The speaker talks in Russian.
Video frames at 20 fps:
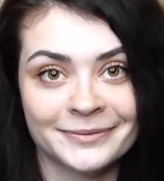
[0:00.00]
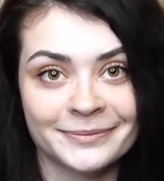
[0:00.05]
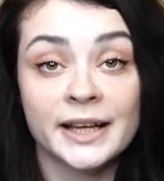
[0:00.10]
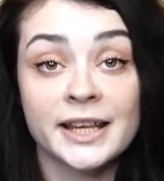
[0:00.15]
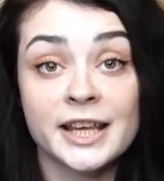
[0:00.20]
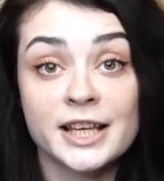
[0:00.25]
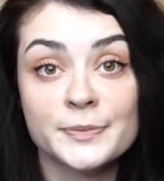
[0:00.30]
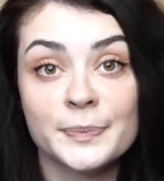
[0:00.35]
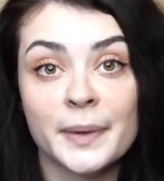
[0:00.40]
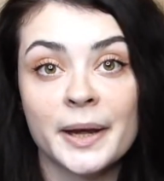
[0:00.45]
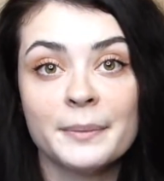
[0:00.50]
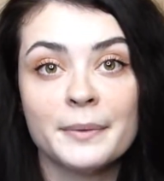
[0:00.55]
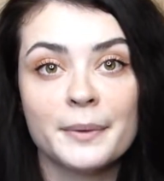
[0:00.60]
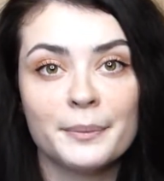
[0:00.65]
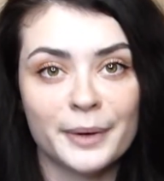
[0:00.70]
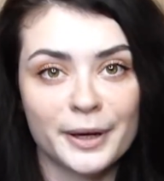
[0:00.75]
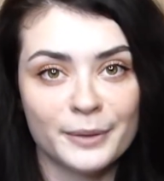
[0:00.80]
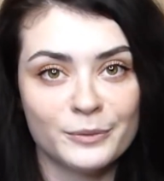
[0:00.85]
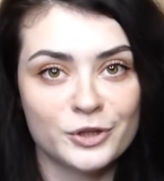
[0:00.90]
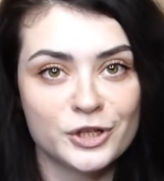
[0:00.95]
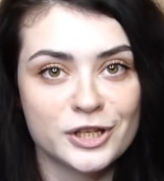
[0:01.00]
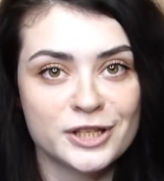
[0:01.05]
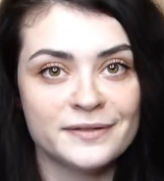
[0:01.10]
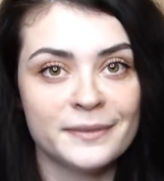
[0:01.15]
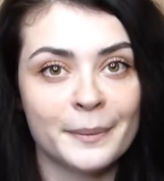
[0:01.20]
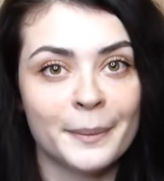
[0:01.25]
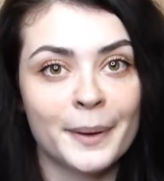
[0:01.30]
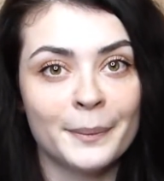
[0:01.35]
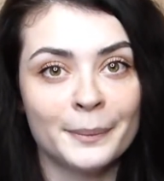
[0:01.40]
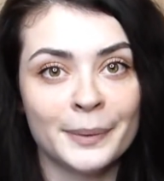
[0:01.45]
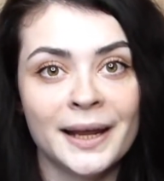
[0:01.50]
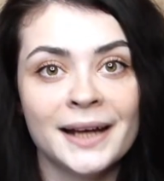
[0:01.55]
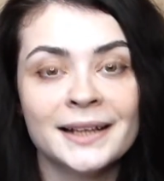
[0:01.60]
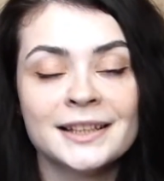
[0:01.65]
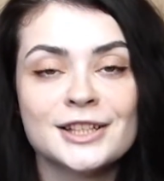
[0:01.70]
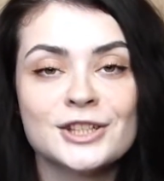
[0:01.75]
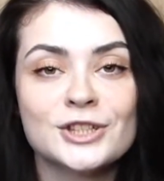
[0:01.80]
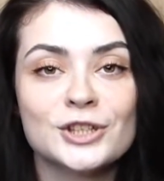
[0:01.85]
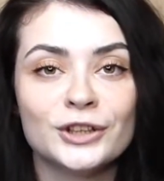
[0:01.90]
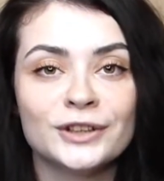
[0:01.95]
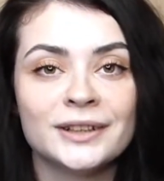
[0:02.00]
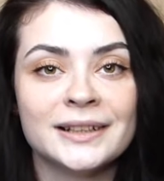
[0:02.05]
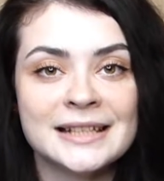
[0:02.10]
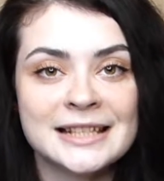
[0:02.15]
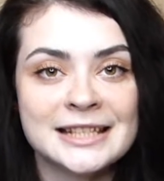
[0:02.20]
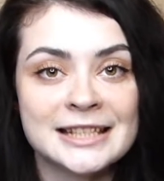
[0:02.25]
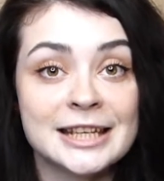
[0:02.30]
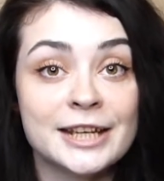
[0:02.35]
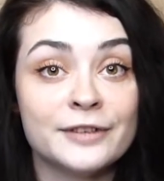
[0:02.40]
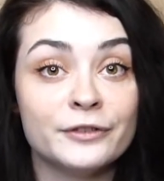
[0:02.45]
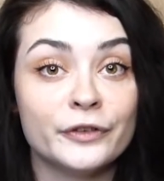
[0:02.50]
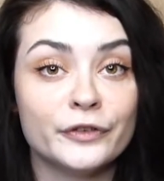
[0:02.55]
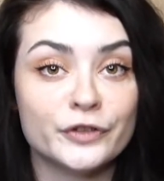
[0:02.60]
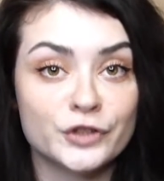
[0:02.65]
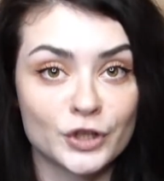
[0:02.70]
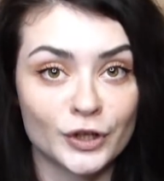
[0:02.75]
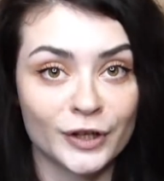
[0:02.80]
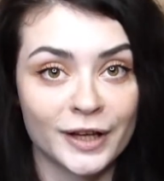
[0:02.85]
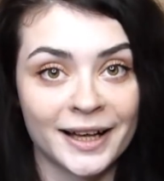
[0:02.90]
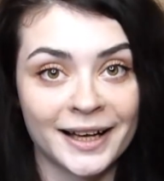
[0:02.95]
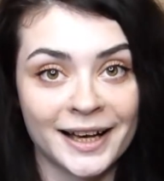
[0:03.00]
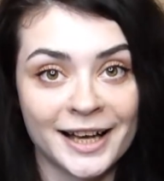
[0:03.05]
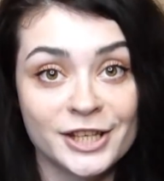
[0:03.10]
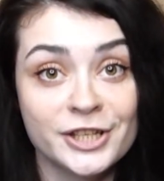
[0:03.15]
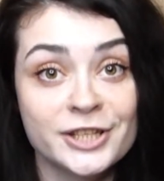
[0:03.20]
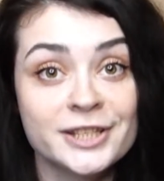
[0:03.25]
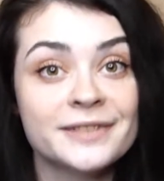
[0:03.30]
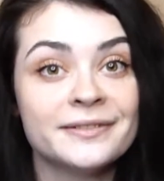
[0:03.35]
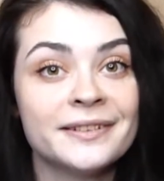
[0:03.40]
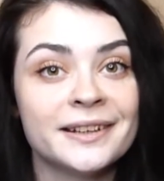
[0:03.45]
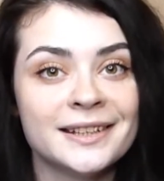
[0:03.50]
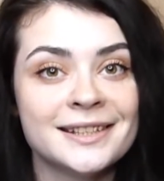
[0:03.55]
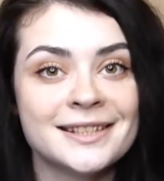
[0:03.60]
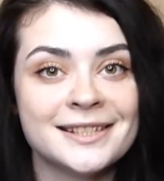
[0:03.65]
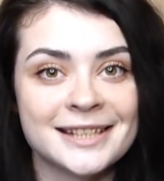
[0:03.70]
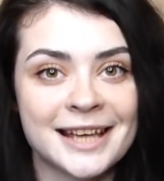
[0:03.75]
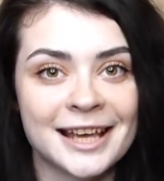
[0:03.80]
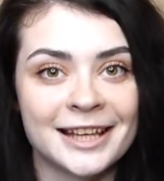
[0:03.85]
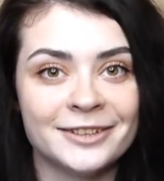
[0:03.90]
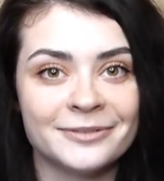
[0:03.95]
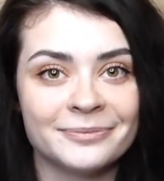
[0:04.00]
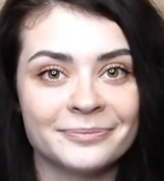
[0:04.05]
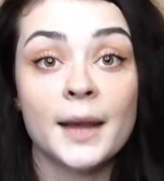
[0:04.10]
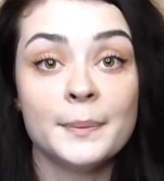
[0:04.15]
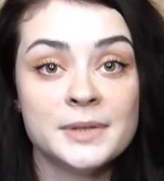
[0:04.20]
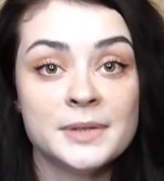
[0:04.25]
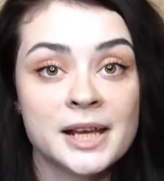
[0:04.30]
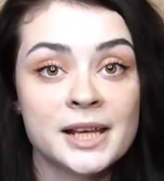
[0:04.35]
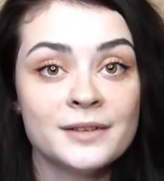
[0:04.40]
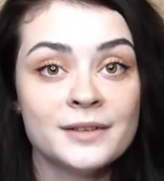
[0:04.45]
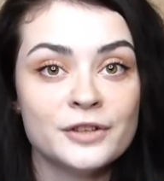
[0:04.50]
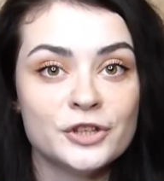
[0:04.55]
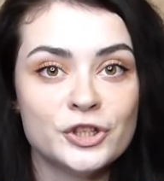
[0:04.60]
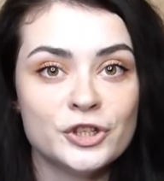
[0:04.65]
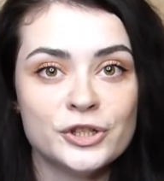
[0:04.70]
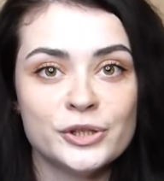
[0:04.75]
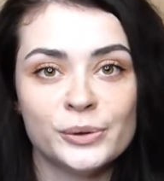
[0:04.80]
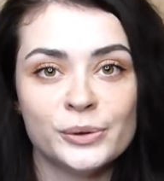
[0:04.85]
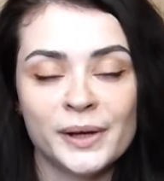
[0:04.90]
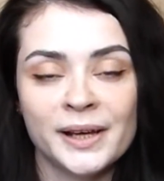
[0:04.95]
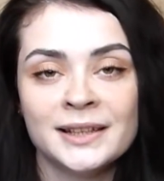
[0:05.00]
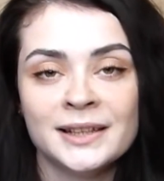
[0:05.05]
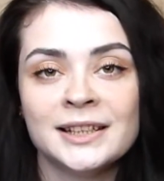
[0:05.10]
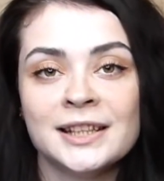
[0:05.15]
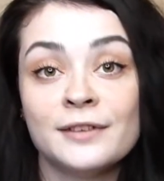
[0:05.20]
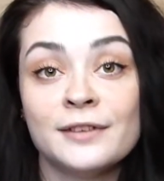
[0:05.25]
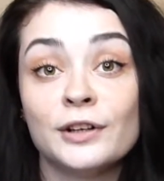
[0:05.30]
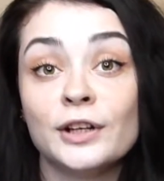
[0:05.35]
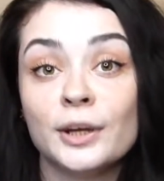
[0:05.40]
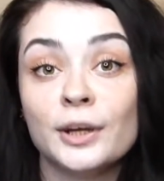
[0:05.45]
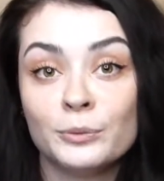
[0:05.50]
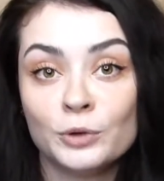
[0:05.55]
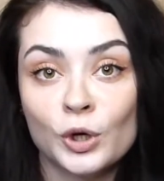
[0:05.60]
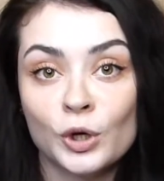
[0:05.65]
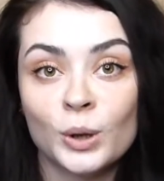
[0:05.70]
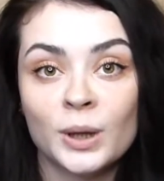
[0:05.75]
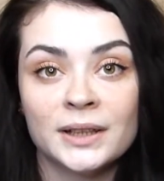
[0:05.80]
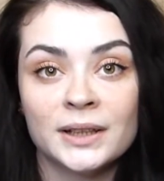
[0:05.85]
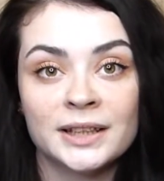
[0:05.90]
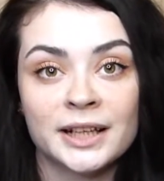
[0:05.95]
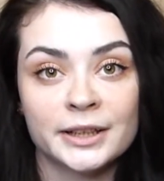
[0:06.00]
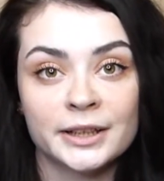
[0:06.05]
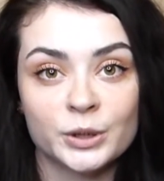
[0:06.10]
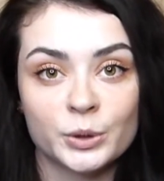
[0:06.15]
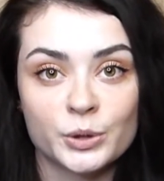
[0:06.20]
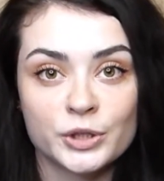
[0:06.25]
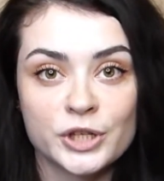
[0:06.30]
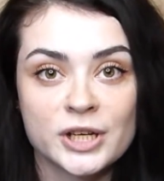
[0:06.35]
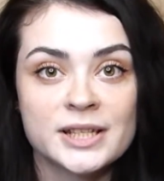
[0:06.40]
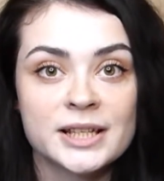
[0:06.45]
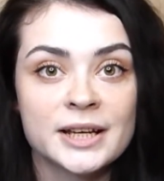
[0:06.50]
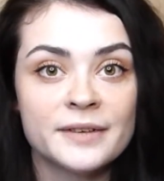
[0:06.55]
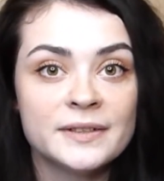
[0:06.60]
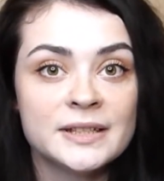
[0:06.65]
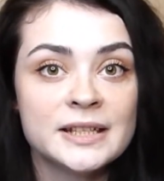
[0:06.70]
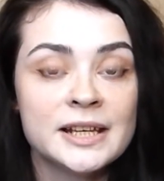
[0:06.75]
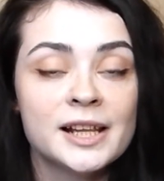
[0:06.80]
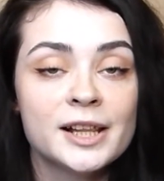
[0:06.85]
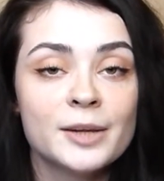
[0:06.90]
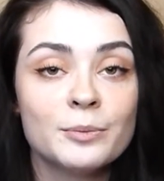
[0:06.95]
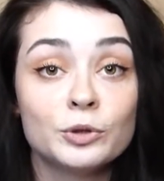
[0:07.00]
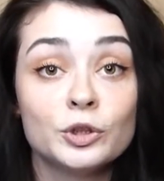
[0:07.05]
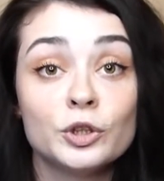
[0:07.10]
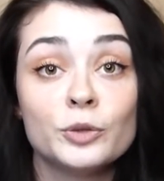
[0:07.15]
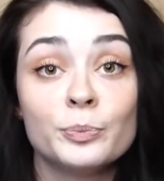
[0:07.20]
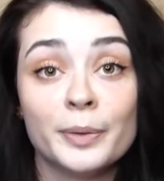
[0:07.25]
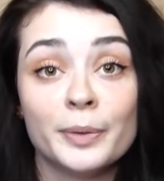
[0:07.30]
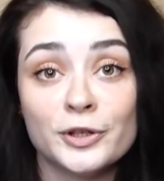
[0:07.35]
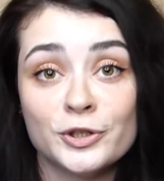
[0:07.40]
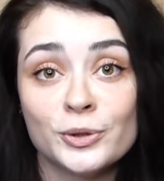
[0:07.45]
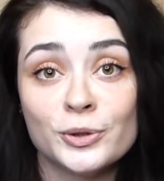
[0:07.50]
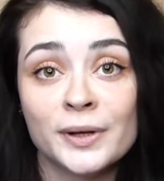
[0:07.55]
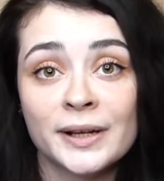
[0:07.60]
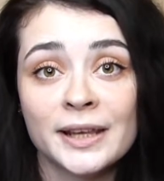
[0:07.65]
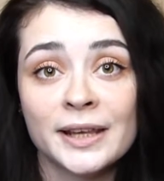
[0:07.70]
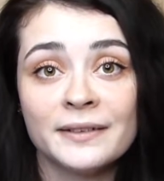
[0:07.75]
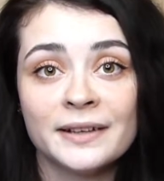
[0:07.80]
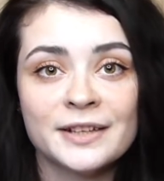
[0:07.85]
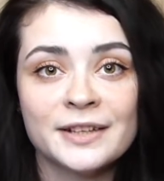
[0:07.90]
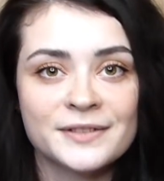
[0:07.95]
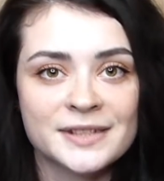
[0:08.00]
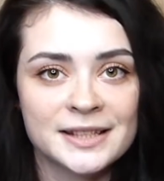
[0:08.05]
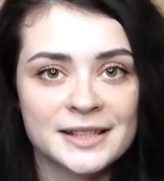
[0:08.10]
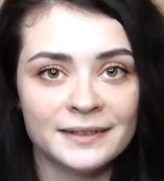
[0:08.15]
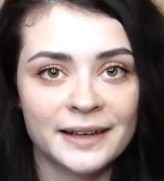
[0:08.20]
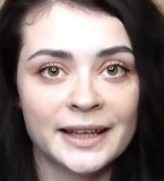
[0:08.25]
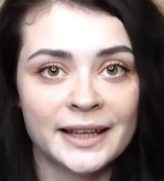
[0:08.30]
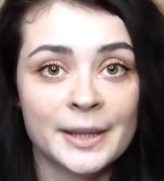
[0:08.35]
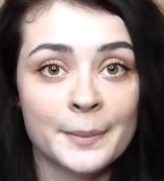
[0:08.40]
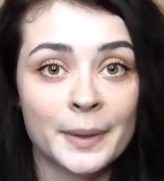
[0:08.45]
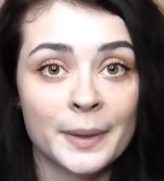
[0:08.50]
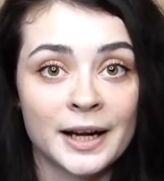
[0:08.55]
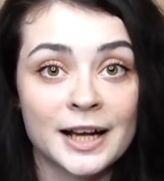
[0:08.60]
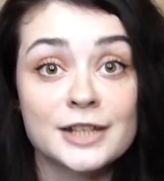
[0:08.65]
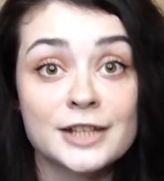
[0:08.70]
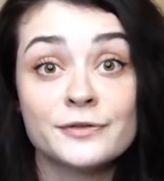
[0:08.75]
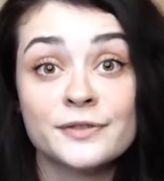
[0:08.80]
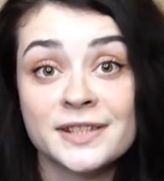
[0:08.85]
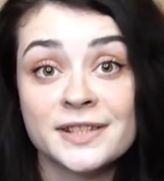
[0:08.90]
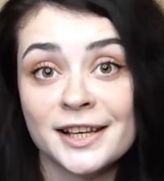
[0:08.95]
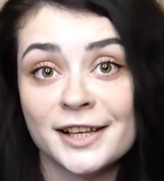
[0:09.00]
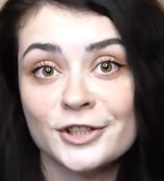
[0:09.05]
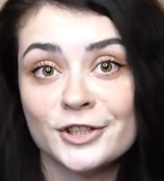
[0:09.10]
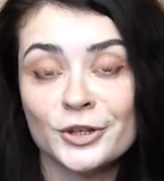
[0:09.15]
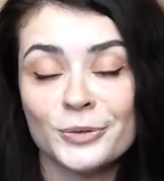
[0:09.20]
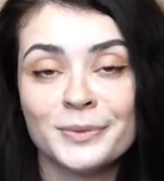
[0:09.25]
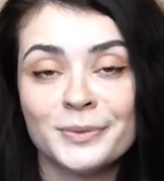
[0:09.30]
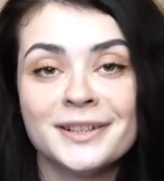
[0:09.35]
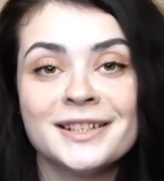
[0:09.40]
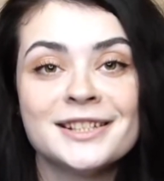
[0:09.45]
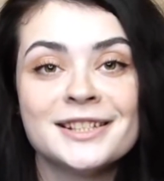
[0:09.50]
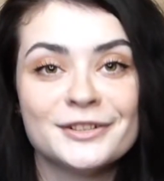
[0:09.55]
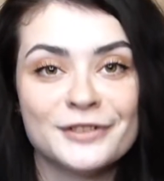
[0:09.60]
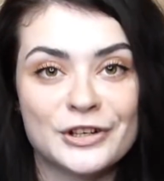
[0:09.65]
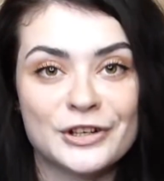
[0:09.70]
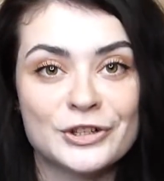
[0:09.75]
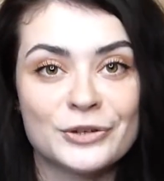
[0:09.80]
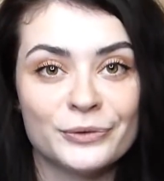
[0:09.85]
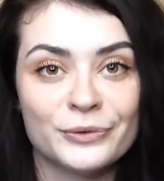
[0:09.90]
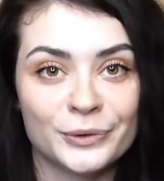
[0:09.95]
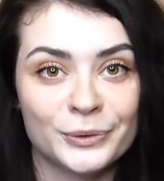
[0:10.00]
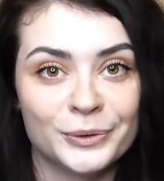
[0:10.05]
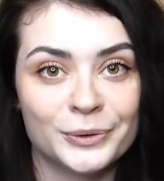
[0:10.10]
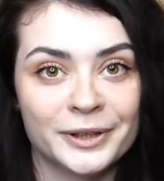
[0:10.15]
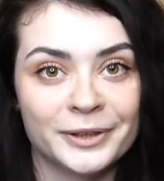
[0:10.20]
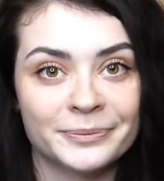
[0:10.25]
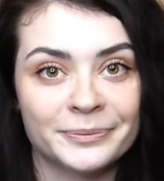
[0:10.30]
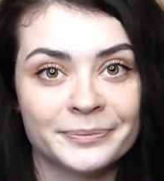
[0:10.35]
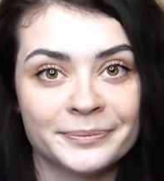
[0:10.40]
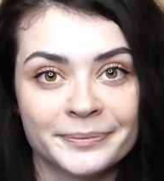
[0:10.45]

К неоспоримым преимуществам комплекта стоит отнести его высокое качество и дизайн. Обтягивающие силуэты довольно много открытых участков тела будут подчеркивать и выставлять на показ все особенности вашей фигуры.